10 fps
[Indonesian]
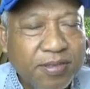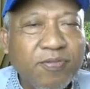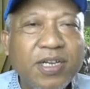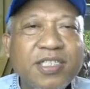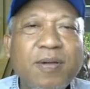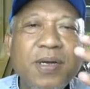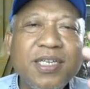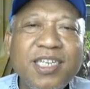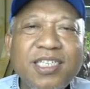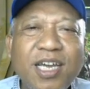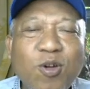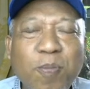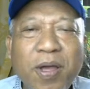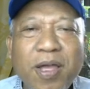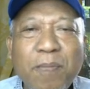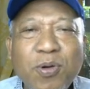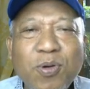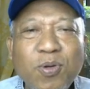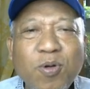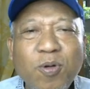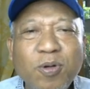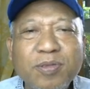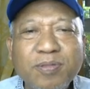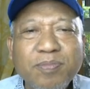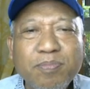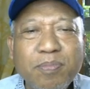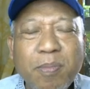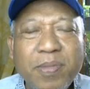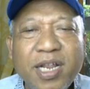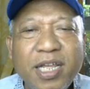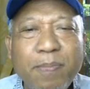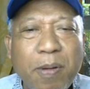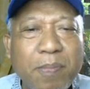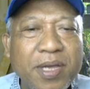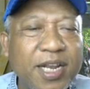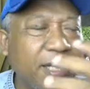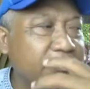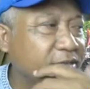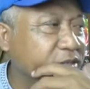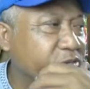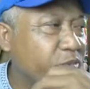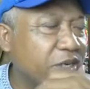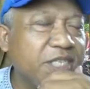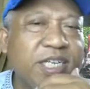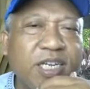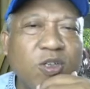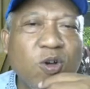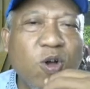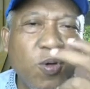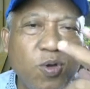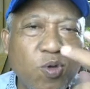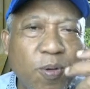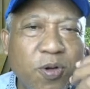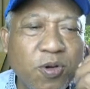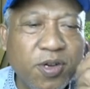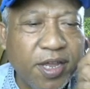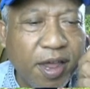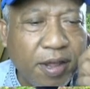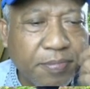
Faisal Basri jangan lupa ya pendukung memilih pemilih Presiden Jokowi dua periode ya.